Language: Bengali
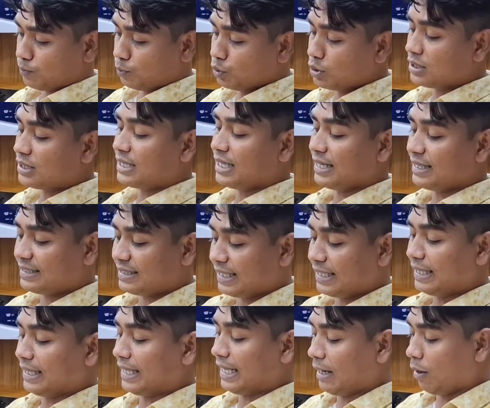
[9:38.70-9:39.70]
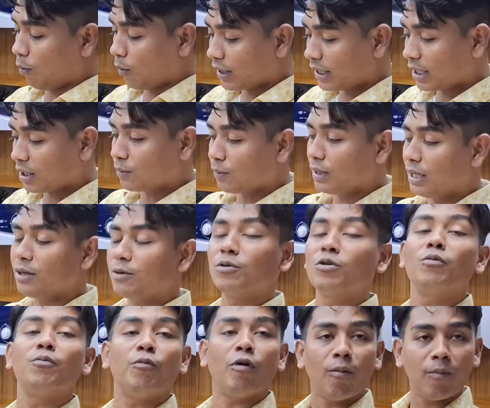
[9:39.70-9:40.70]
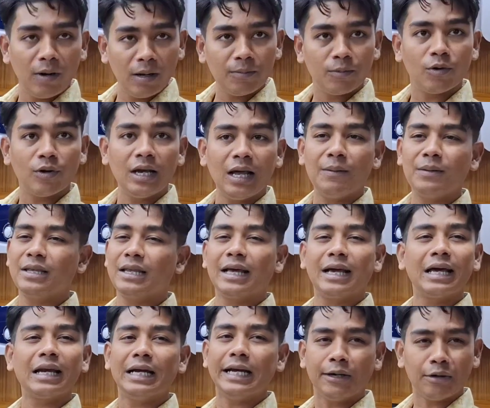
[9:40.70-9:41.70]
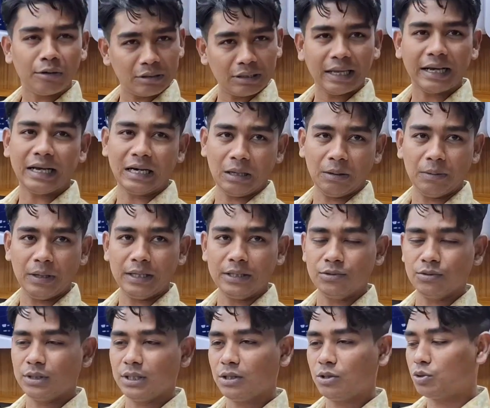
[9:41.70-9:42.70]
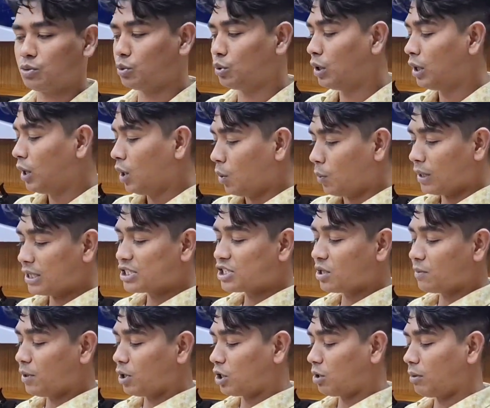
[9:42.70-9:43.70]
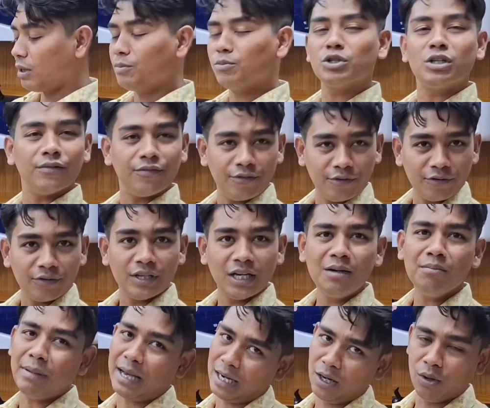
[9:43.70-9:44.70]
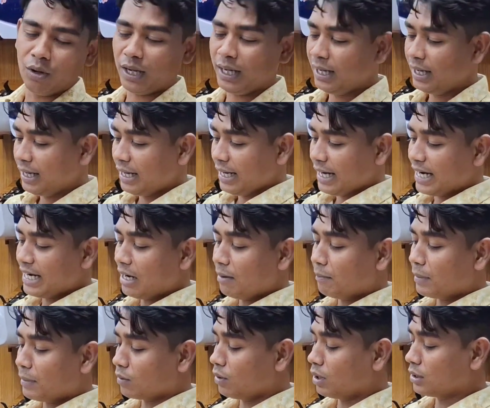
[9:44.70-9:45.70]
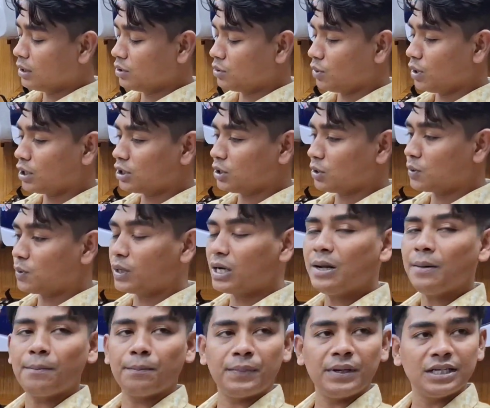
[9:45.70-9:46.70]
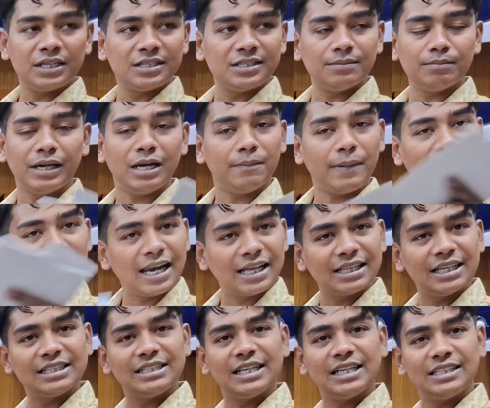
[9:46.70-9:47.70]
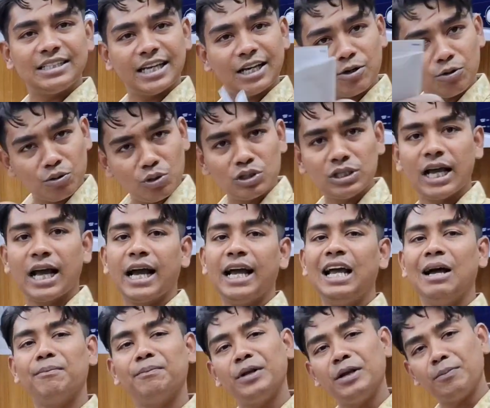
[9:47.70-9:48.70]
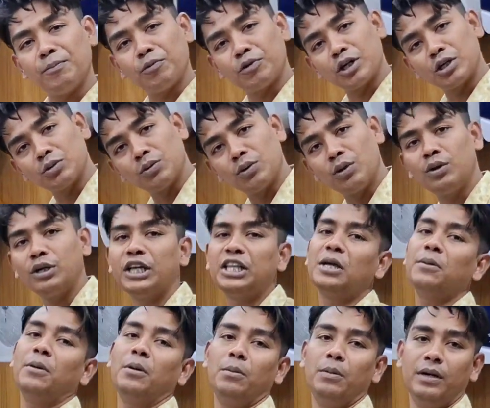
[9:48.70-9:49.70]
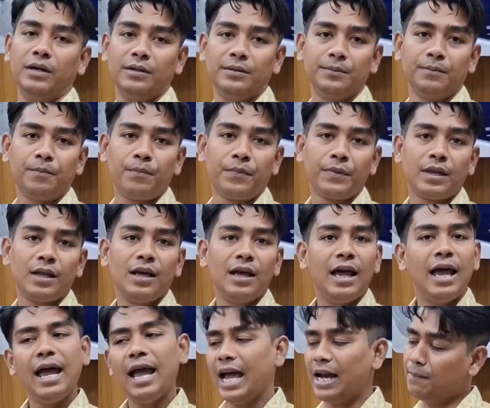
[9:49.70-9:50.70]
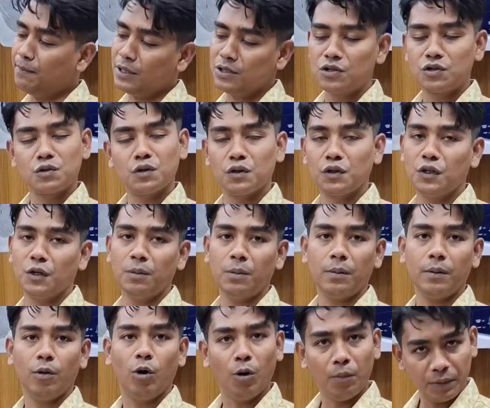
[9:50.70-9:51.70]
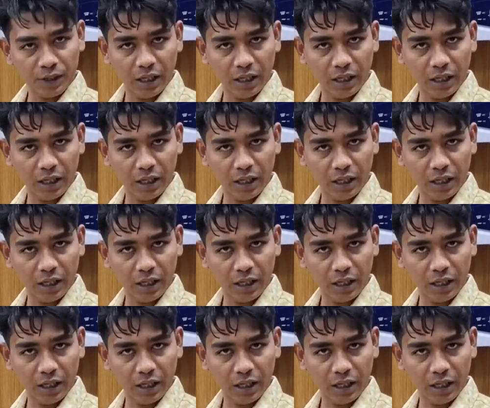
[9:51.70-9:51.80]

বুঝতে চিনতে অর্ডার করলে কোনো প্রবলেম হলে আমাদের এখানে নেটওয়ার্ক থাকে না ভাই যদি একটু হোয়াটসঅ্যাপে অথবা এই মধ্যে ফোন দেন হ্যাঁ। ভালো হয় এই নাম্বারগুলোতে যোগাযোগ করে বিশ মানে বাংলাদেশের যে কোনো জায়গায় আপনি প্রোডাক্টগুলো নিতে পারবেন থেকে 2000 টাকা অ্যাডভান্স হোম ডেলিভারি পাবেন হোম